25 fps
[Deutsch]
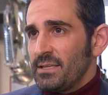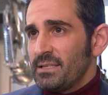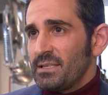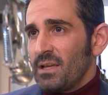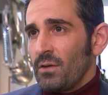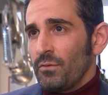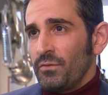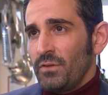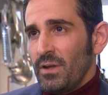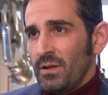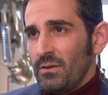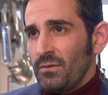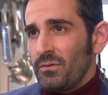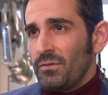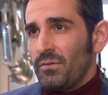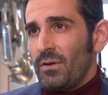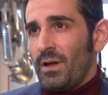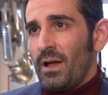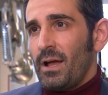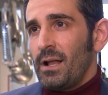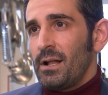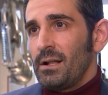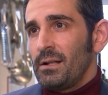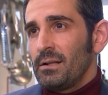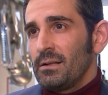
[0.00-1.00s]
ist auf jeden
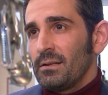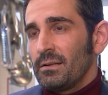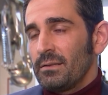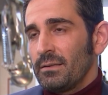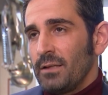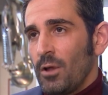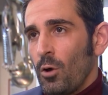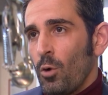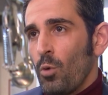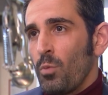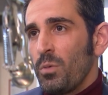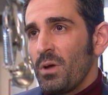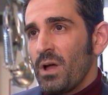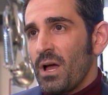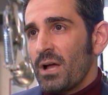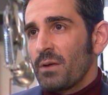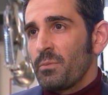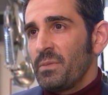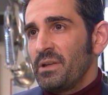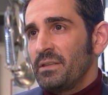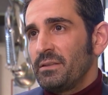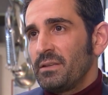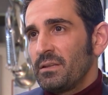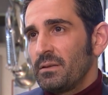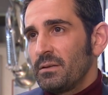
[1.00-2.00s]
Fall der Umgang
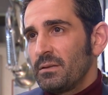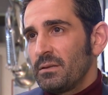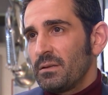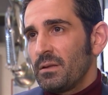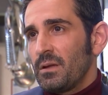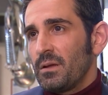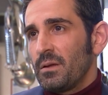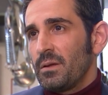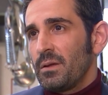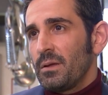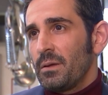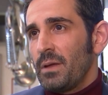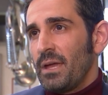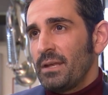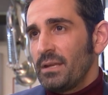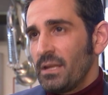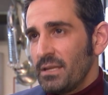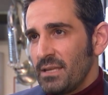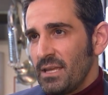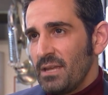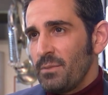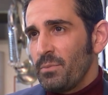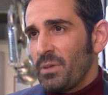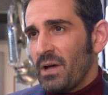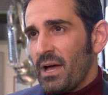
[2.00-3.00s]
mit den äh,
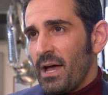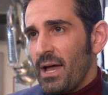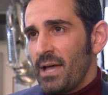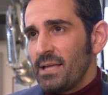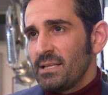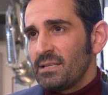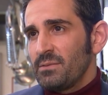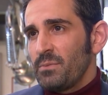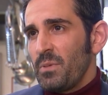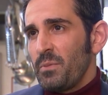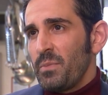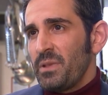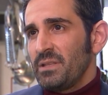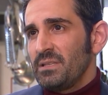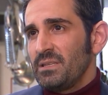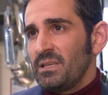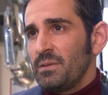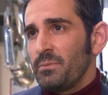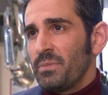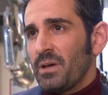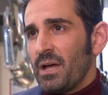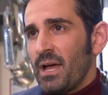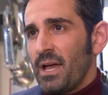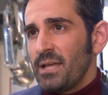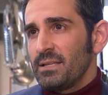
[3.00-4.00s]
Energiepreisen, mit
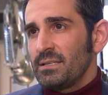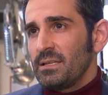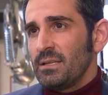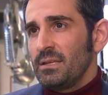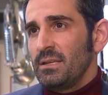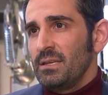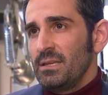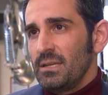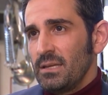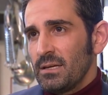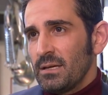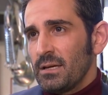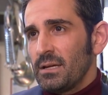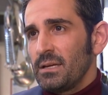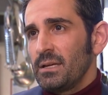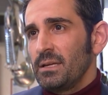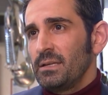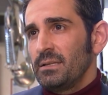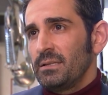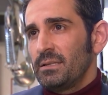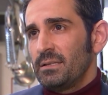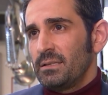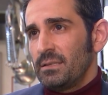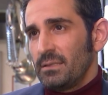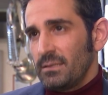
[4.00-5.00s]
Benzinpreisen hier
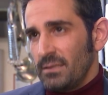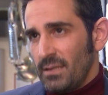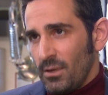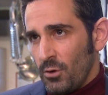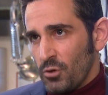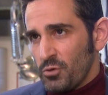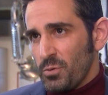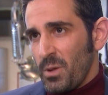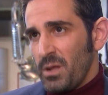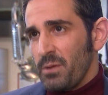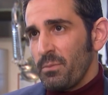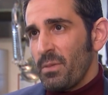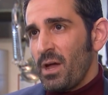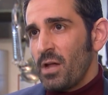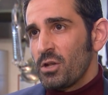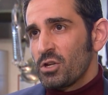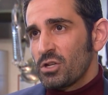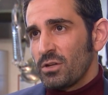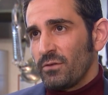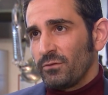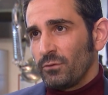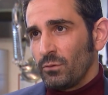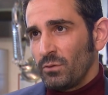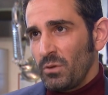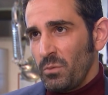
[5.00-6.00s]
in der deutschsprachigen
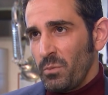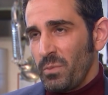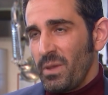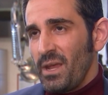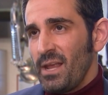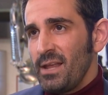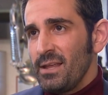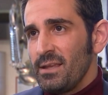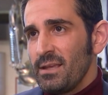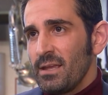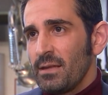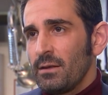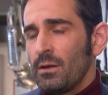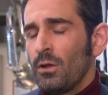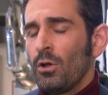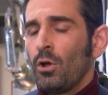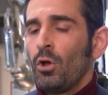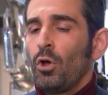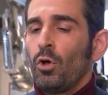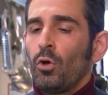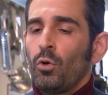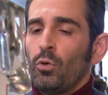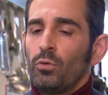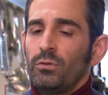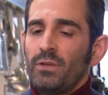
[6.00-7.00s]
Gemeinschaft und in Belgien.
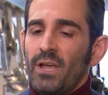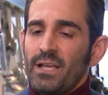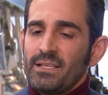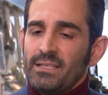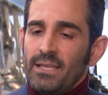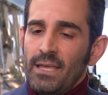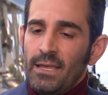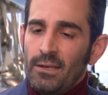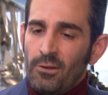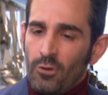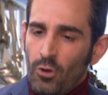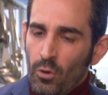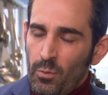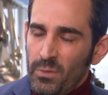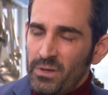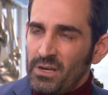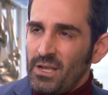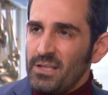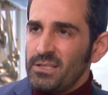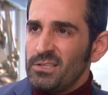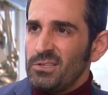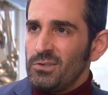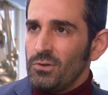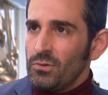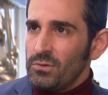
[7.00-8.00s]
Und das in
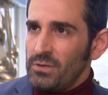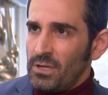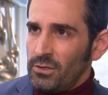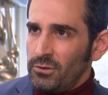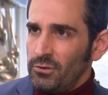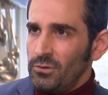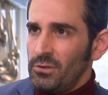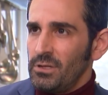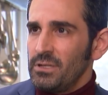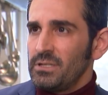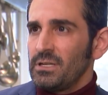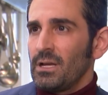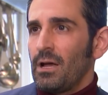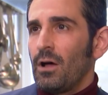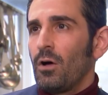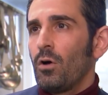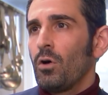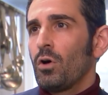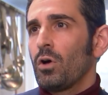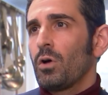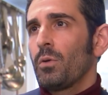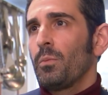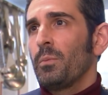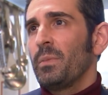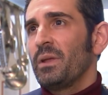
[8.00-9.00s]
Kombination natürlich
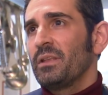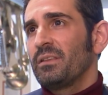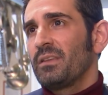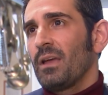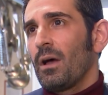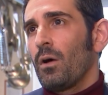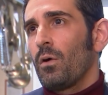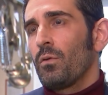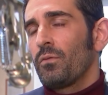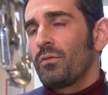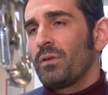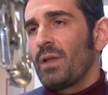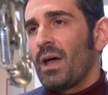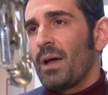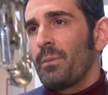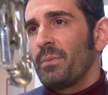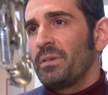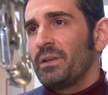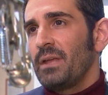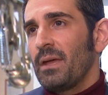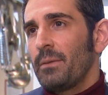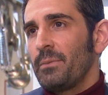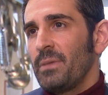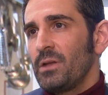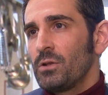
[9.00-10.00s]
auch mit der Aufnahme
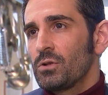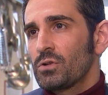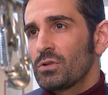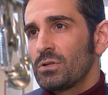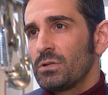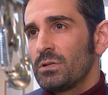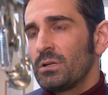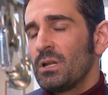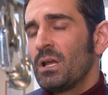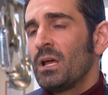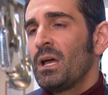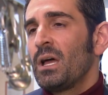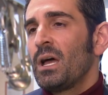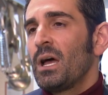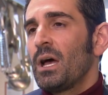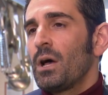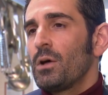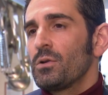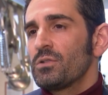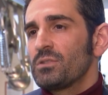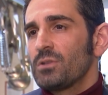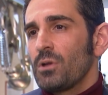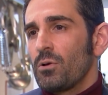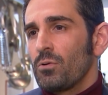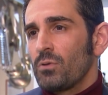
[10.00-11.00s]
der Menschen
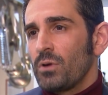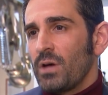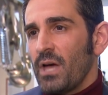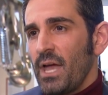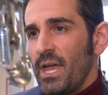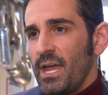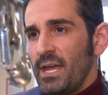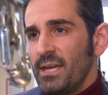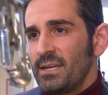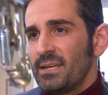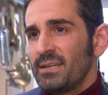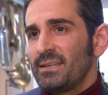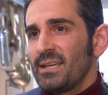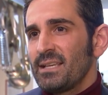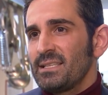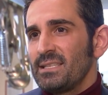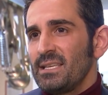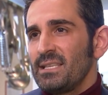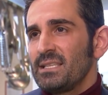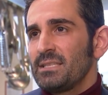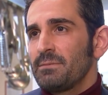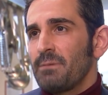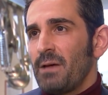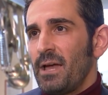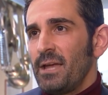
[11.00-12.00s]
aus der Ukraine. Das
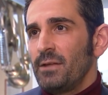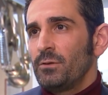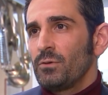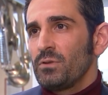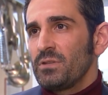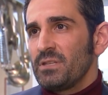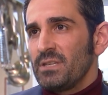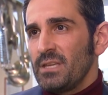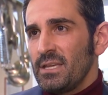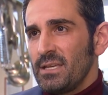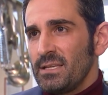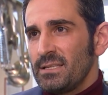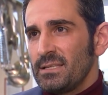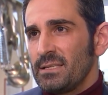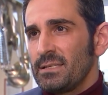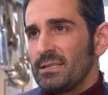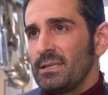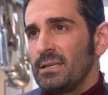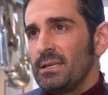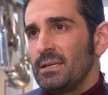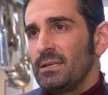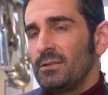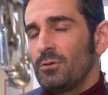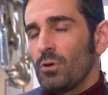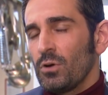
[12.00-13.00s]
sind zwei Dossiers,
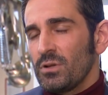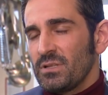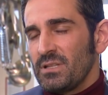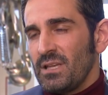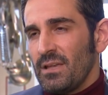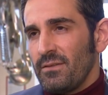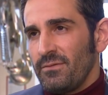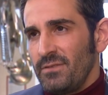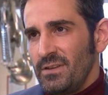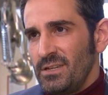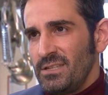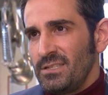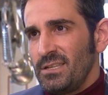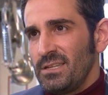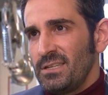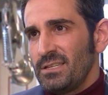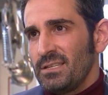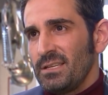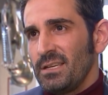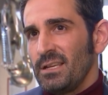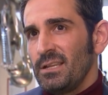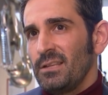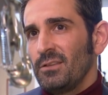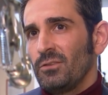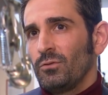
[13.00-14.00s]
die doch sehr wichtig
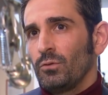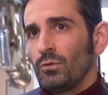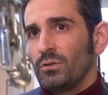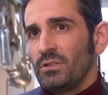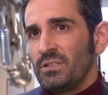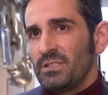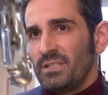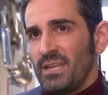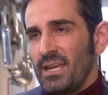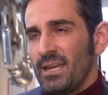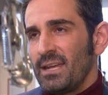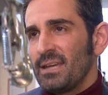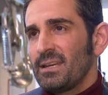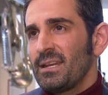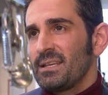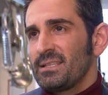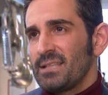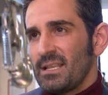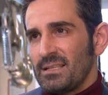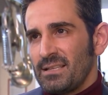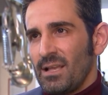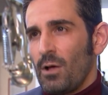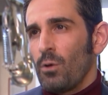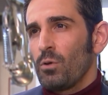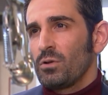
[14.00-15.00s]
sind. Und ich denke, dass
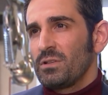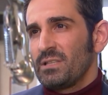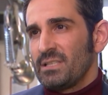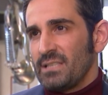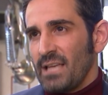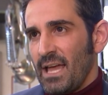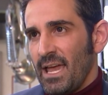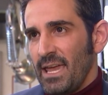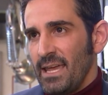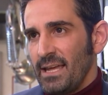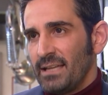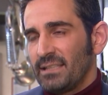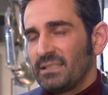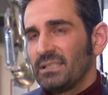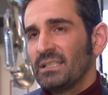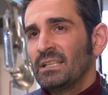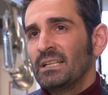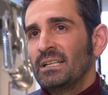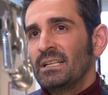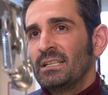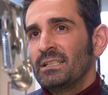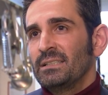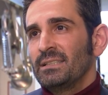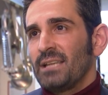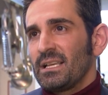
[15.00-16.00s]
das auch zeigt,
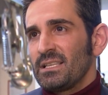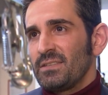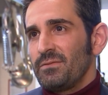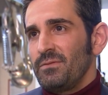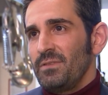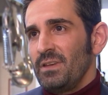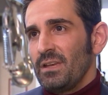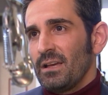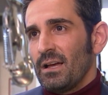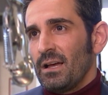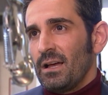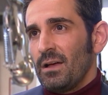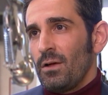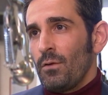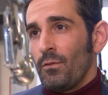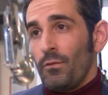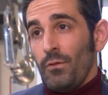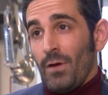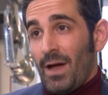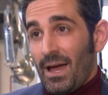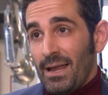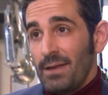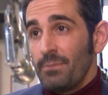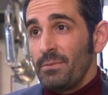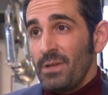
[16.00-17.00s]
dass wir für
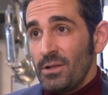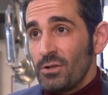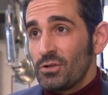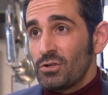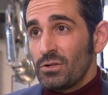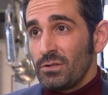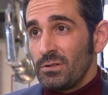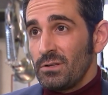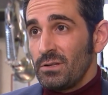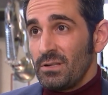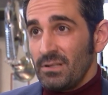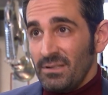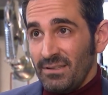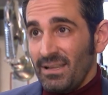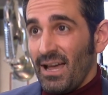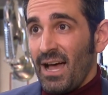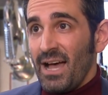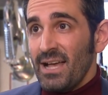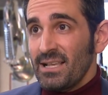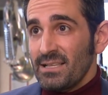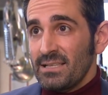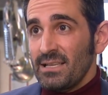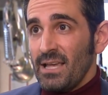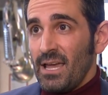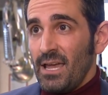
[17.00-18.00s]
alle Menschen
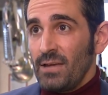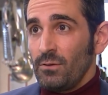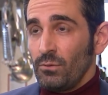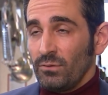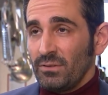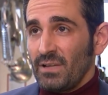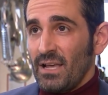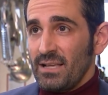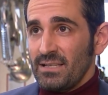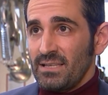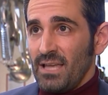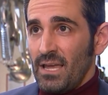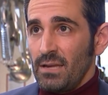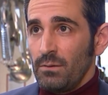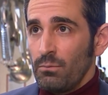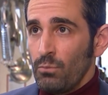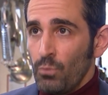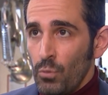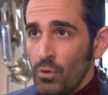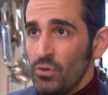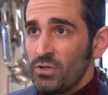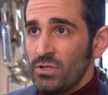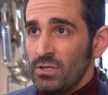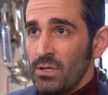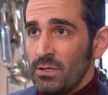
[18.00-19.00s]
da sein und da sein
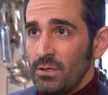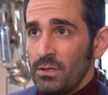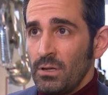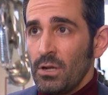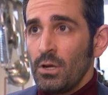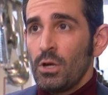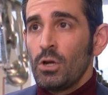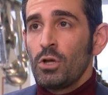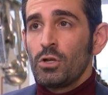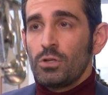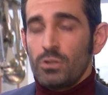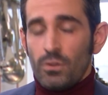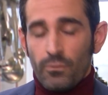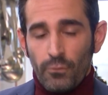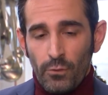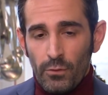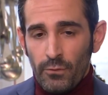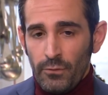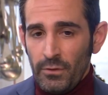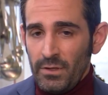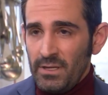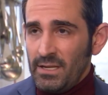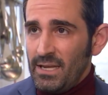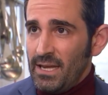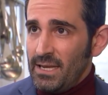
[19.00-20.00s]
müssen, sowohl
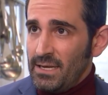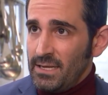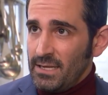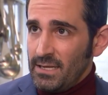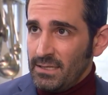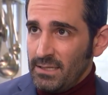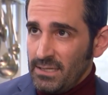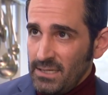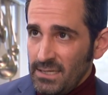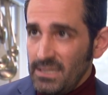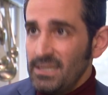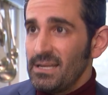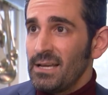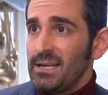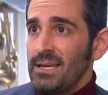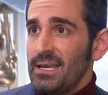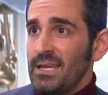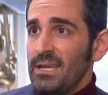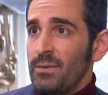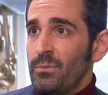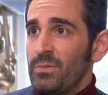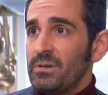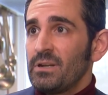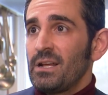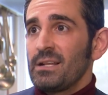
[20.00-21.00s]
für diejenigen, die hier
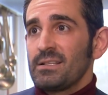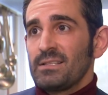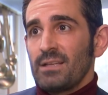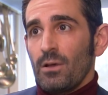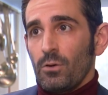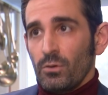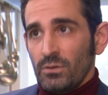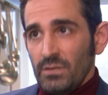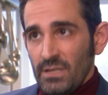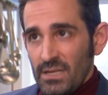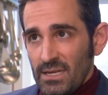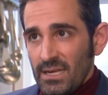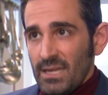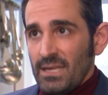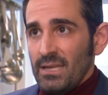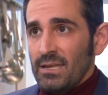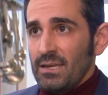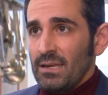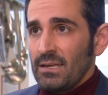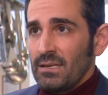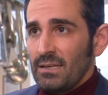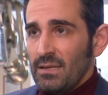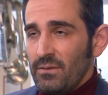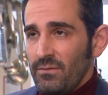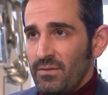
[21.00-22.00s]
leben, als auch
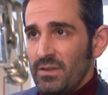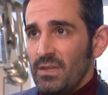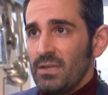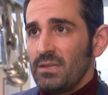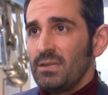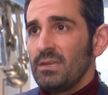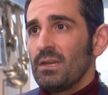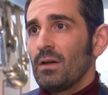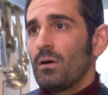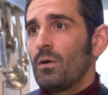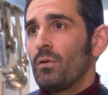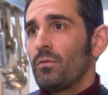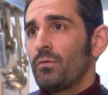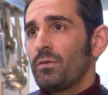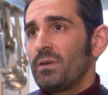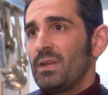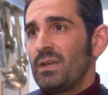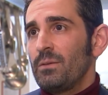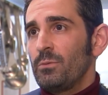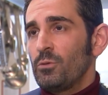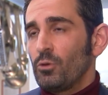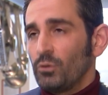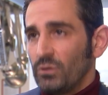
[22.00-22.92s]
diejenigen, die wir hier aufnehmen